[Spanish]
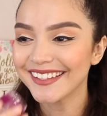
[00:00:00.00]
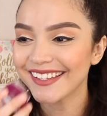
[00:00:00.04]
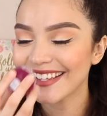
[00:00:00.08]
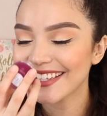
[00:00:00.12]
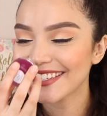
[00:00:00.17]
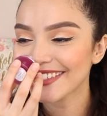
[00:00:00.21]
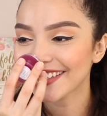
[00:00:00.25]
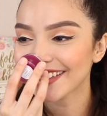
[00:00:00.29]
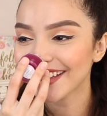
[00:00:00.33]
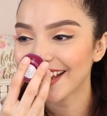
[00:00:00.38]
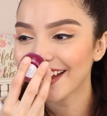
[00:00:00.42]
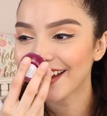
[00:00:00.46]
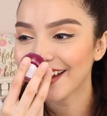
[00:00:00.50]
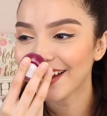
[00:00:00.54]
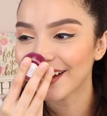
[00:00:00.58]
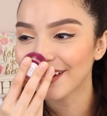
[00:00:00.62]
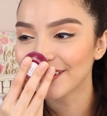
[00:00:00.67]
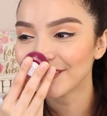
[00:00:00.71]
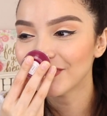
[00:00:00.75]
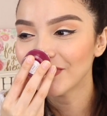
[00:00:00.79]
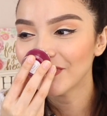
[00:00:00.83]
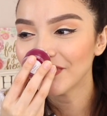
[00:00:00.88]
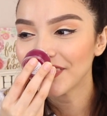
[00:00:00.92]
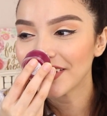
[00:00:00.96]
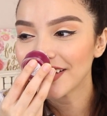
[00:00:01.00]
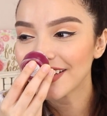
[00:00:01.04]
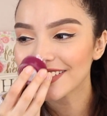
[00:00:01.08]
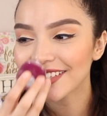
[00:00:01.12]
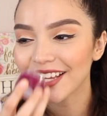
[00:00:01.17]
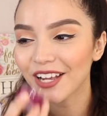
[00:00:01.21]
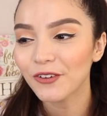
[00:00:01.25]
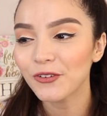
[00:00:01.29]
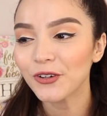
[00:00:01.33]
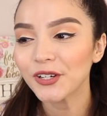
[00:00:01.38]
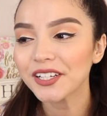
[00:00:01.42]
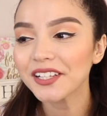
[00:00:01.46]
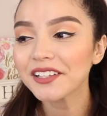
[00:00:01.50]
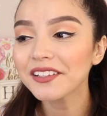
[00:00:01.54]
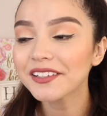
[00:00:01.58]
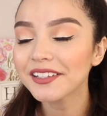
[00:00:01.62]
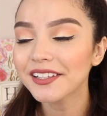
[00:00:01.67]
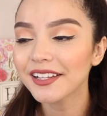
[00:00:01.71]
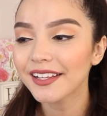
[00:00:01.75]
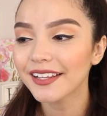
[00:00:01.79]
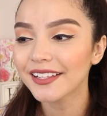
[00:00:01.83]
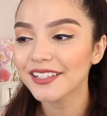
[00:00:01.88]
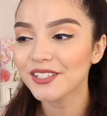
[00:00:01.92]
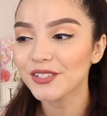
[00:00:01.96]
y es a... Ah, ¿Se acuerdan
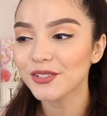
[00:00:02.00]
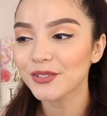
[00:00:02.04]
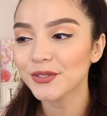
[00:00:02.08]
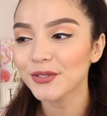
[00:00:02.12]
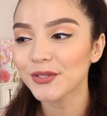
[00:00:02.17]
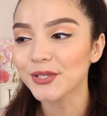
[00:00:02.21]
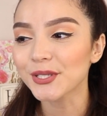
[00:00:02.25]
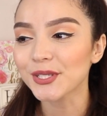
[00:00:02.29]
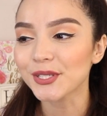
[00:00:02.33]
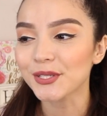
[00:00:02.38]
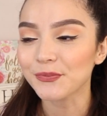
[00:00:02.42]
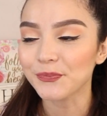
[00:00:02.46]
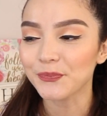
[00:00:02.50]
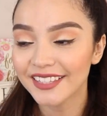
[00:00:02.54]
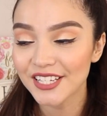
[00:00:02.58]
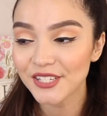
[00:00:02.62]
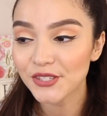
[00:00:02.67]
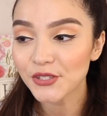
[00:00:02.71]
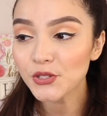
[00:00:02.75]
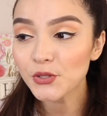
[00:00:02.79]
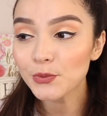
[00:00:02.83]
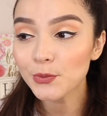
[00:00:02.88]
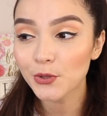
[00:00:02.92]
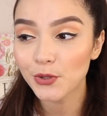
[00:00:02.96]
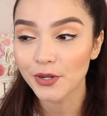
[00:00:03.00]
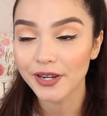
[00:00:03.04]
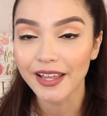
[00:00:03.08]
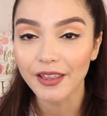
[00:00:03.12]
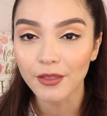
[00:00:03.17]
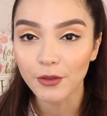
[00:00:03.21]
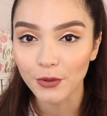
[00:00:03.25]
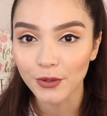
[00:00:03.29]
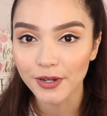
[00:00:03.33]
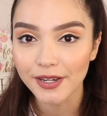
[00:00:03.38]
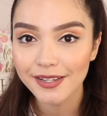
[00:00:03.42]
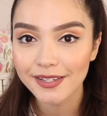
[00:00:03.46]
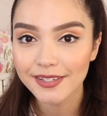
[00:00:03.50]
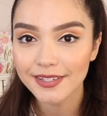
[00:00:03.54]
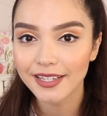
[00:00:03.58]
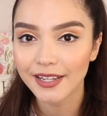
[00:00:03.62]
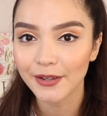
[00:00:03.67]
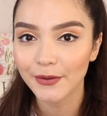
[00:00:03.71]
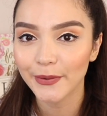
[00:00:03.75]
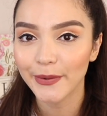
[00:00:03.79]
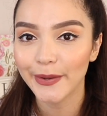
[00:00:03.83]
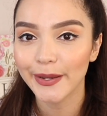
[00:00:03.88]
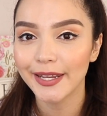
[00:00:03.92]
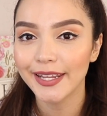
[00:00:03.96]
de estos, de estos borradores
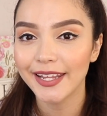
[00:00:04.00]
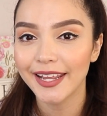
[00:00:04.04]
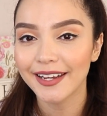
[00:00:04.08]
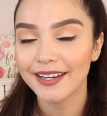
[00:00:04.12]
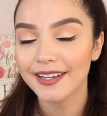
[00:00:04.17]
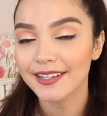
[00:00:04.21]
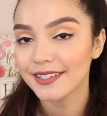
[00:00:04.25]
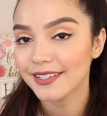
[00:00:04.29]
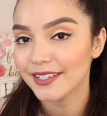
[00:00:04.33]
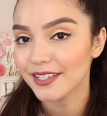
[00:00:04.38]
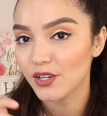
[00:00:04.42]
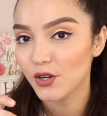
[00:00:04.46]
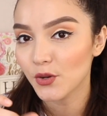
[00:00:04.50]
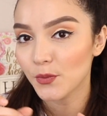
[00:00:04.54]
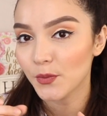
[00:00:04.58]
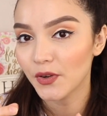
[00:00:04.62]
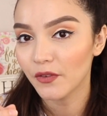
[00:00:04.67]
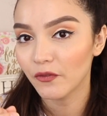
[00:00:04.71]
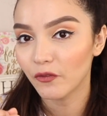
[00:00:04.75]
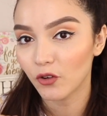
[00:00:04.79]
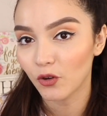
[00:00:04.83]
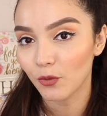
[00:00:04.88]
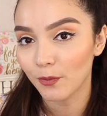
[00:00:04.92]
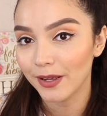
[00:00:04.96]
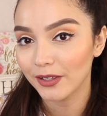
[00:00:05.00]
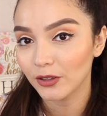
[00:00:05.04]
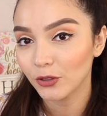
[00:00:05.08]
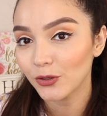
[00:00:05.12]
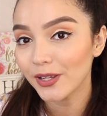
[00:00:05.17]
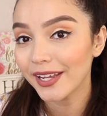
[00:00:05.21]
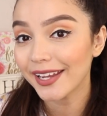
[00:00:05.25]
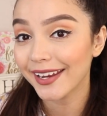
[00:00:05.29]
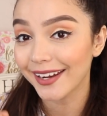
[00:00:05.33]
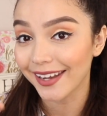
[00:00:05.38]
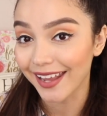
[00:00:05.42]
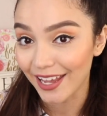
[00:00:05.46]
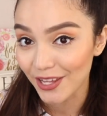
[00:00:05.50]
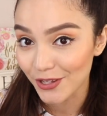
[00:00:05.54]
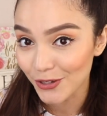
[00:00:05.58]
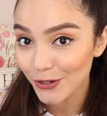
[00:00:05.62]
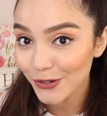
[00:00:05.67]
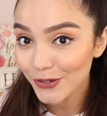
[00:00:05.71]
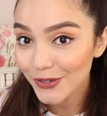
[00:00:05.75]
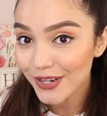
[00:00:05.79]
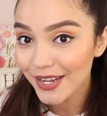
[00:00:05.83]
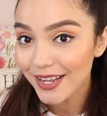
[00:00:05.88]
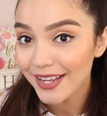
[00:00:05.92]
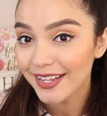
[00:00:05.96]
que venían así como en formato de
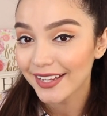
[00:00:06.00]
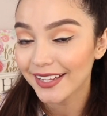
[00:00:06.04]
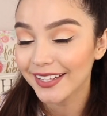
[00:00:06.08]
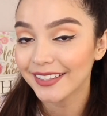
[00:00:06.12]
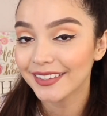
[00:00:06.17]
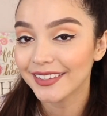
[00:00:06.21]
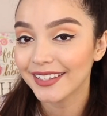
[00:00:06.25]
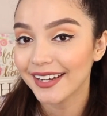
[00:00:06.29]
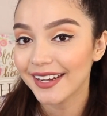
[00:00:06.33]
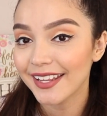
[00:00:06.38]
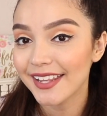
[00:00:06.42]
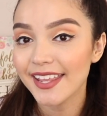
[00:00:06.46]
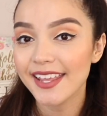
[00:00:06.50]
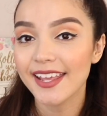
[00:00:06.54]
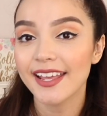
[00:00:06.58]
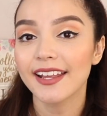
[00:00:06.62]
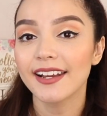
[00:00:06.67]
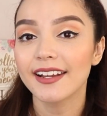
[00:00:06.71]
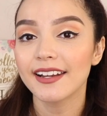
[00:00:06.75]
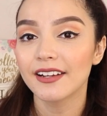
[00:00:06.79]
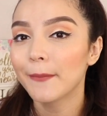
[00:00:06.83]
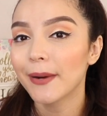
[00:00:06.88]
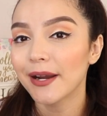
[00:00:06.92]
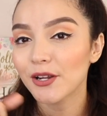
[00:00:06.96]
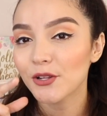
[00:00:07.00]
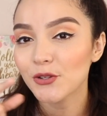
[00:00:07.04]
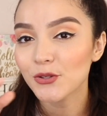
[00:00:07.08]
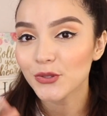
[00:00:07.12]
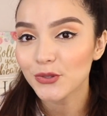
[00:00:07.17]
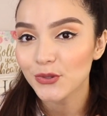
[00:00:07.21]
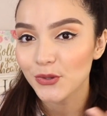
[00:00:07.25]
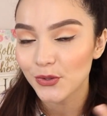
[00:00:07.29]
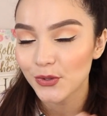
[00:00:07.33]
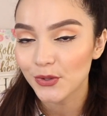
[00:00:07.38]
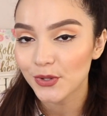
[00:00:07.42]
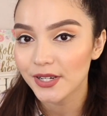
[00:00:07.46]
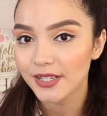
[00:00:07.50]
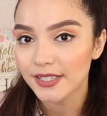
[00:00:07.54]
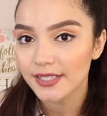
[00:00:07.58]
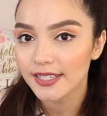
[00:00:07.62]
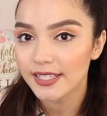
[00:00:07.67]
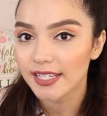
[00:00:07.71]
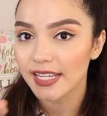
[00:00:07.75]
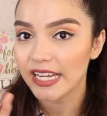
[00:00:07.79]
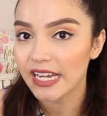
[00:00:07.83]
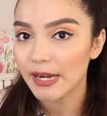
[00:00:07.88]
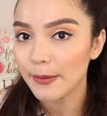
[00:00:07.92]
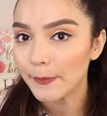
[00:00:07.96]
crayón? Que traían varios
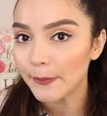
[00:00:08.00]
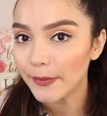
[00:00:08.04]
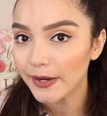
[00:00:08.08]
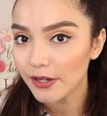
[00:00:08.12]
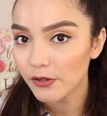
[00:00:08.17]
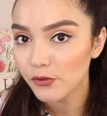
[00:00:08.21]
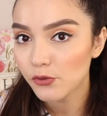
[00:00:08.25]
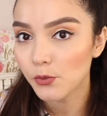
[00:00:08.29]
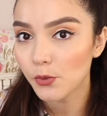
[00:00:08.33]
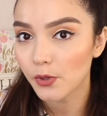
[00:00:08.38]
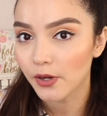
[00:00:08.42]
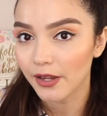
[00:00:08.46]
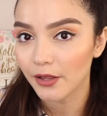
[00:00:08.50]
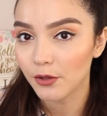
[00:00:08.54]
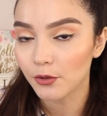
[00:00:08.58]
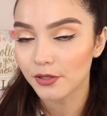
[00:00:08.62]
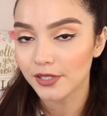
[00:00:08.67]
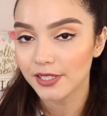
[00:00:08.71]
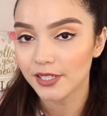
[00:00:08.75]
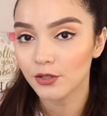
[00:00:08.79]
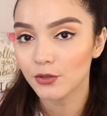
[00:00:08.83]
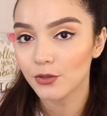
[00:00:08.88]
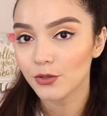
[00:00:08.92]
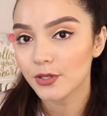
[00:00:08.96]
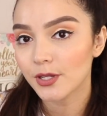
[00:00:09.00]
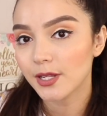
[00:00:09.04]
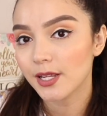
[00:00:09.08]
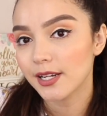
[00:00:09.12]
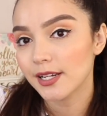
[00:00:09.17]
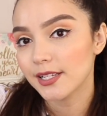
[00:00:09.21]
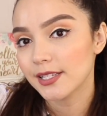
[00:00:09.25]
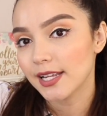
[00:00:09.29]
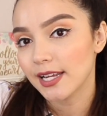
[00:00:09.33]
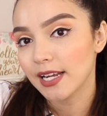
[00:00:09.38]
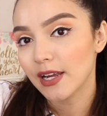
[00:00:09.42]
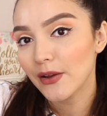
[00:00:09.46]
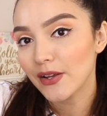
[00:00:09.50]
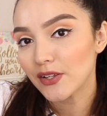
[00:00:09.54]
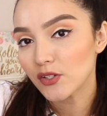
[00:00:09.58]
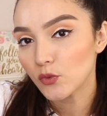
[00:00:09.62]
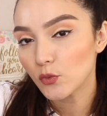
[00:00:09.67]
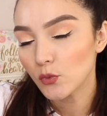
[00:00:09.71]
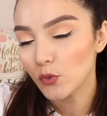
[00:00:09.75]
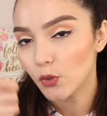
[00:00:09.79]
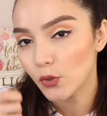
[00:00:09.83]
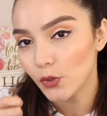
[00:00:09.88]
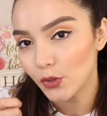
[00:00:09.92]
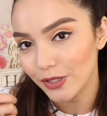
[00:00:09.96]
colores y eran varios borradorcitos que le sacabas
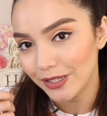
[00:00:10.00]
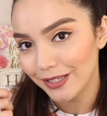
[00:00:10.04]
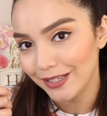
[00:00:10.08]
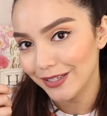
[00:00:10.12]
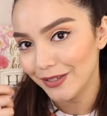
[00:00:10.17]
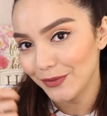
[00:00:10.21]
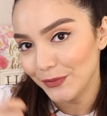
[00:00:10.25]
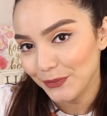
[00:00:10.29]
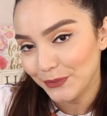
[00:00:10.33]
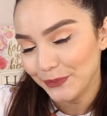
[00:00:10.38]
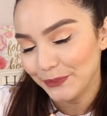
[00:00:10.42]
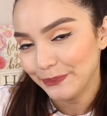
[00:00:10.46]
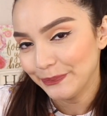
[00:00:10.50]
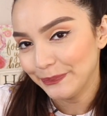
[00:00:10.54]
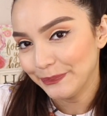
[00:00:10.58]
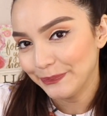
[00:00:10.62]
uno y